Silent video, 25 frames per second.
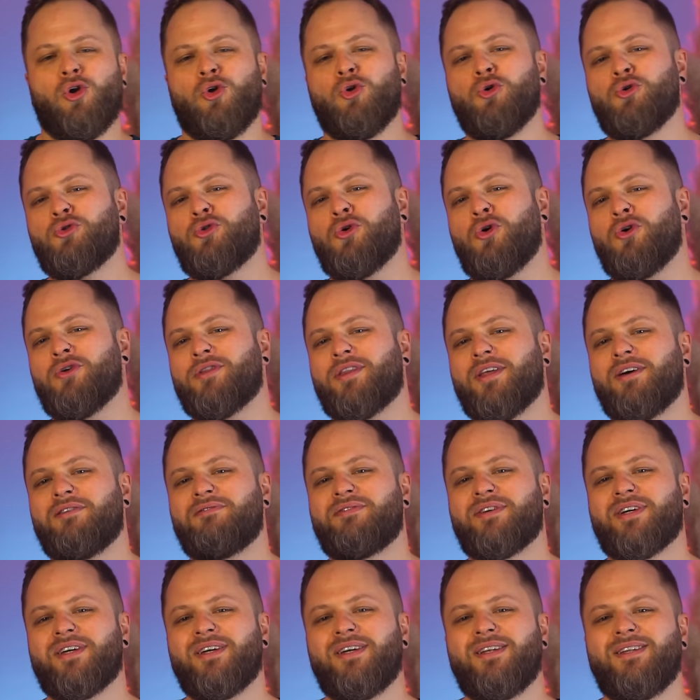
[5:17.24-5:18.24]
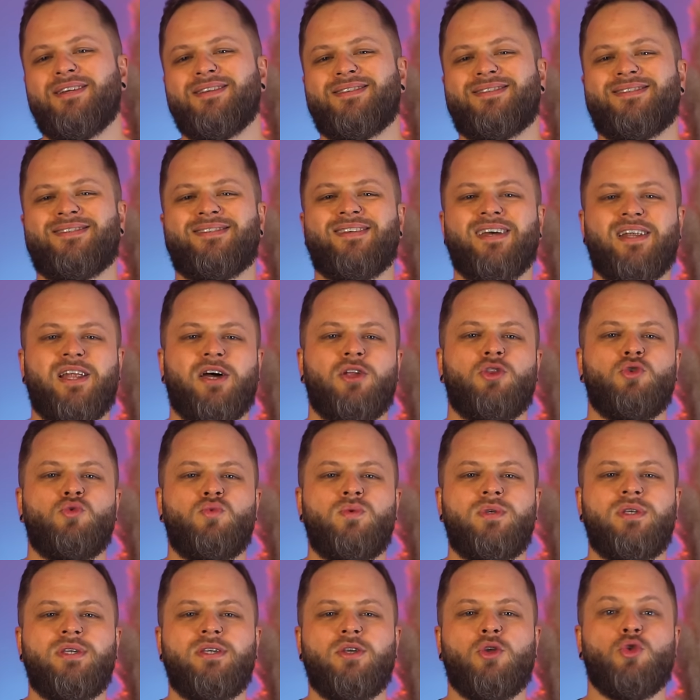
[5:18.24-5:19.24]
Le 30 avril, c'est la
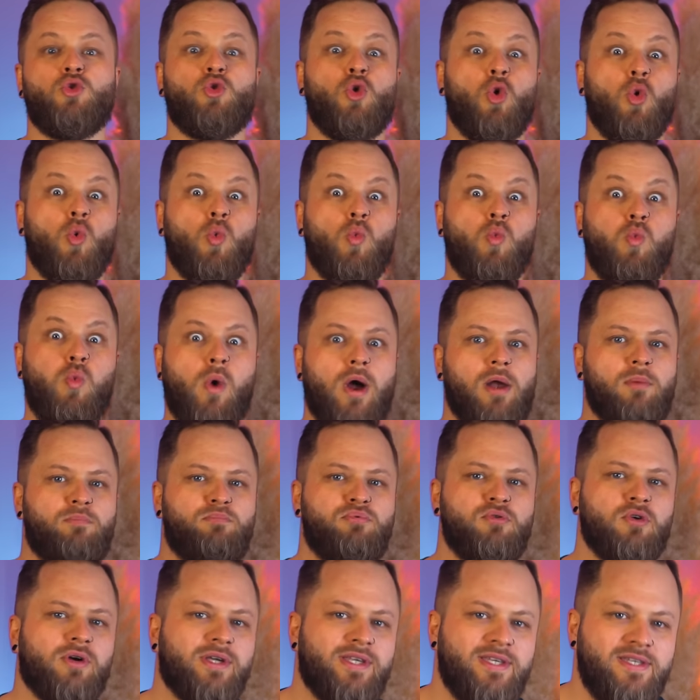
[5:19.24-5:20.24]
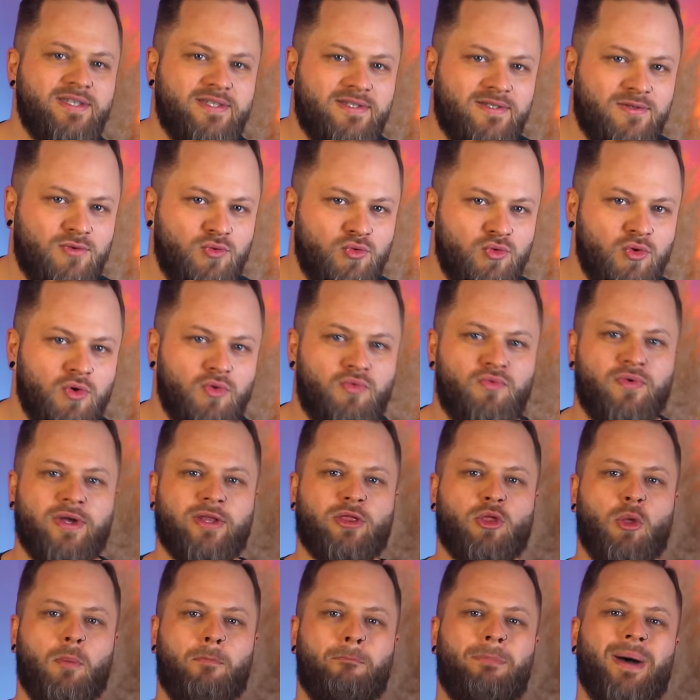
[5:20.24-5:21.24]
nuit de Walpurgis, une
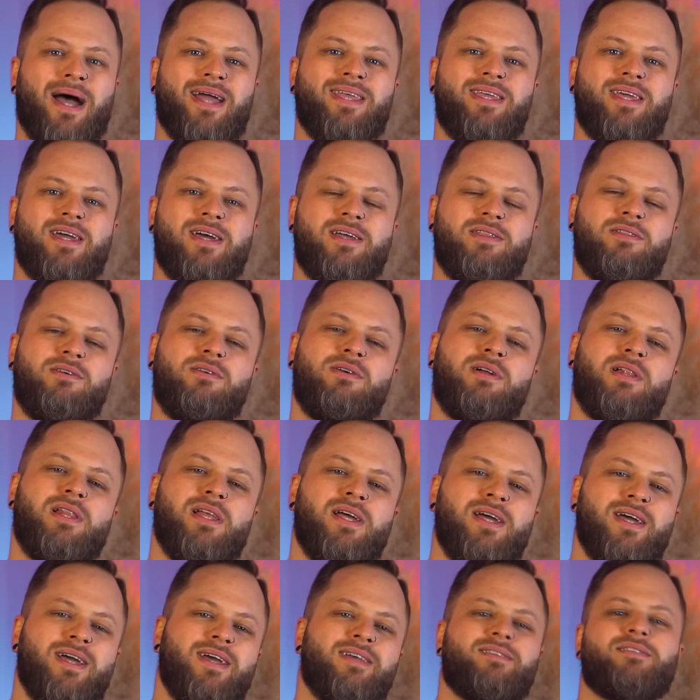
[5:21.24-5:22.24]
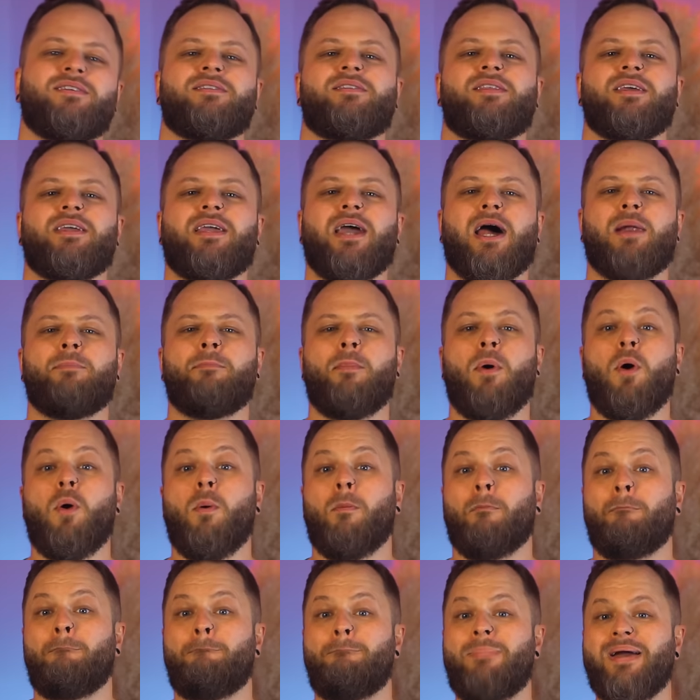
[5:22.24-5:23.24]
fête païenne, et c'est
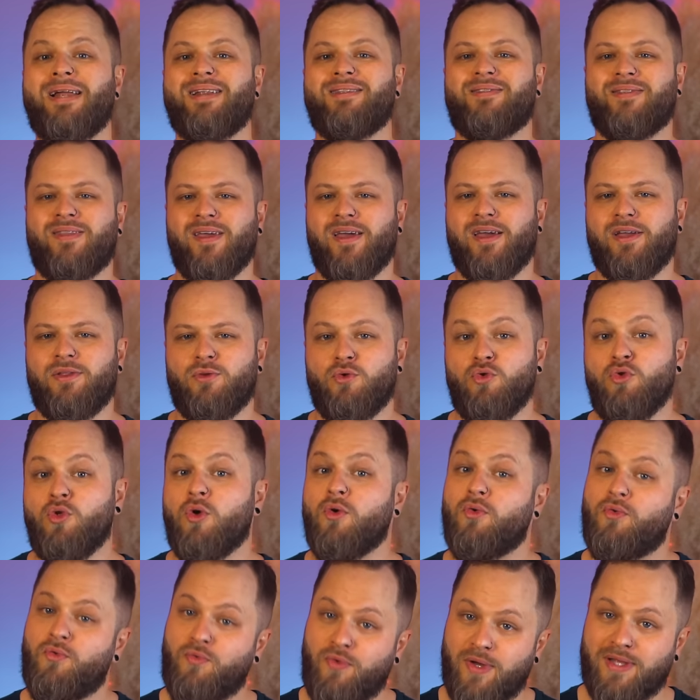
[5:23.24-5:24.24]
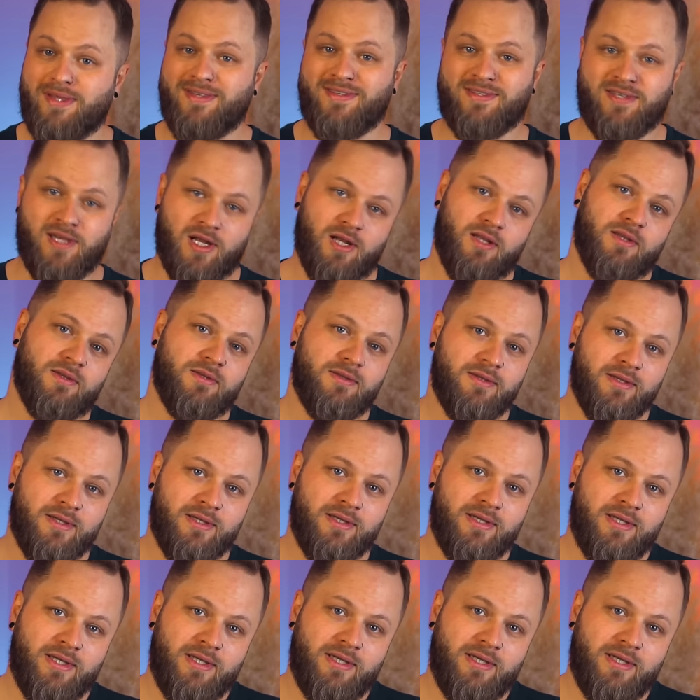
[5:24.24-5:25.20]
également Beltane, une fête celte.